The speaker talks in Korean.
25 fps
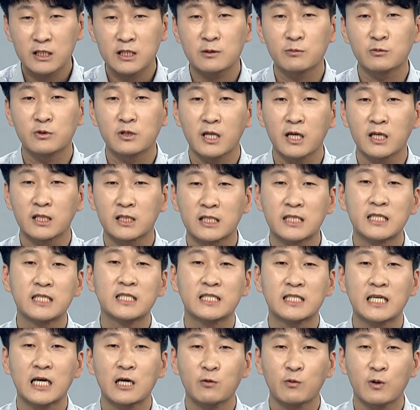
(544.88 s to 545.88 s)
질문에
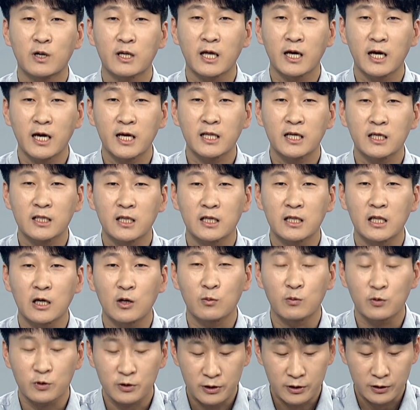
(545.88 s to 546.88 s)
직장관에
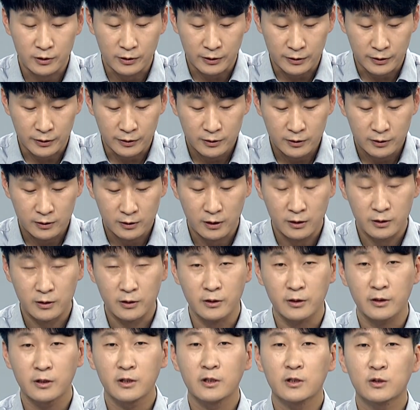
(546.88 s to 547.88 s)
해당된다고 보시는 거죠.
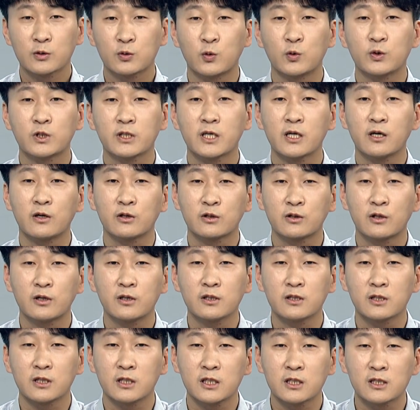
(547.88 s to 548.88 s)
그래서 조직이
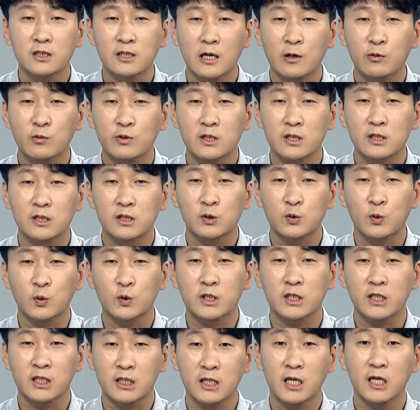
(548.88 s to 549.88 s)
어떤 일을 하고 있는지
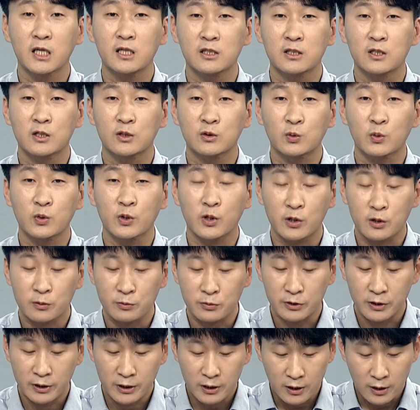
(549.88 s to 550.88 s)
조직 이해 능력도
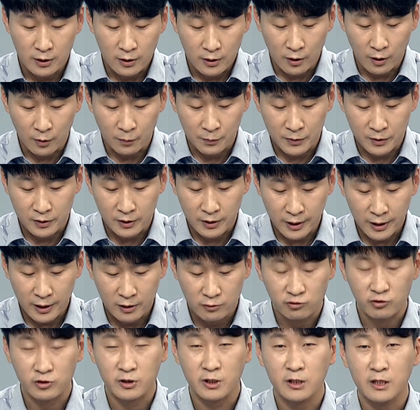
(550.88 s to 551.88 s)
여러분들이 어필을 해
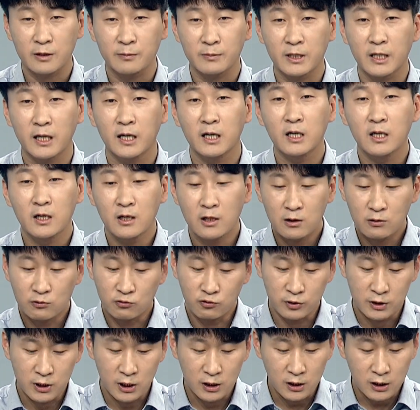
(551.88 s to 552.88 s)
주셔야 됩니다.
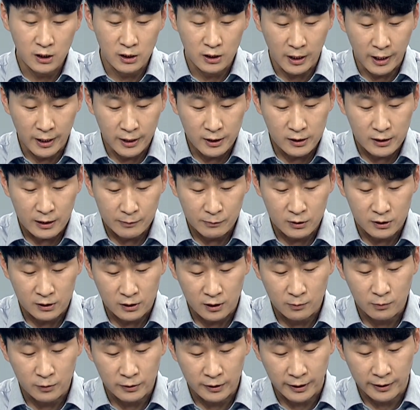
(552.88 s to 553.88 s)
구체적인 예를 한번
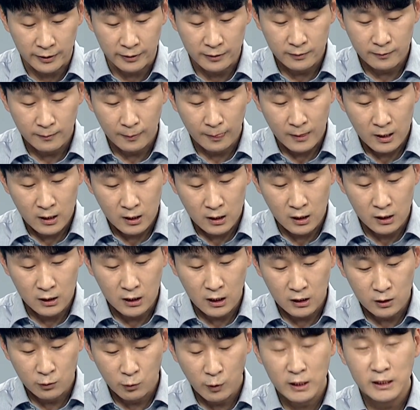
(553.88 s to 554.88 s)
들어볼게요. 네.
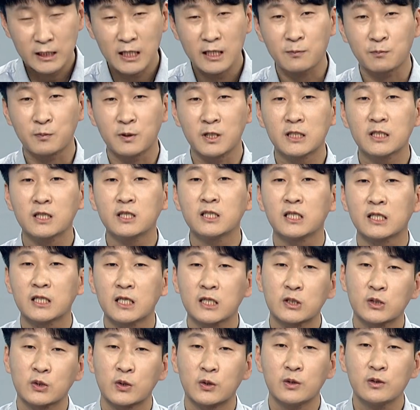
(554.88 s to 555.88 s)
일단은 회사의 비전이
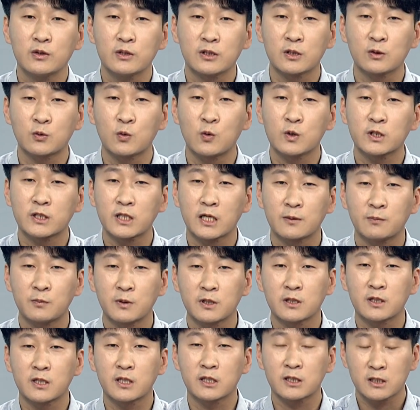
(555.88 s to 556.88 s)
있겠죠. 이 공사의
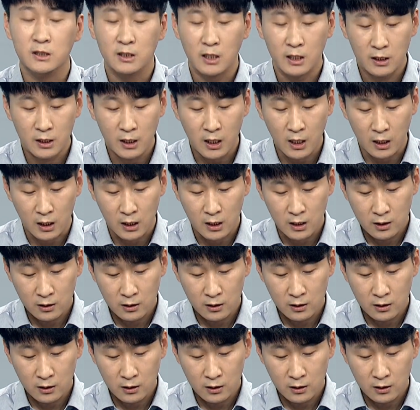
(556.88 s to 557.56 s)
비전이 있을 텐데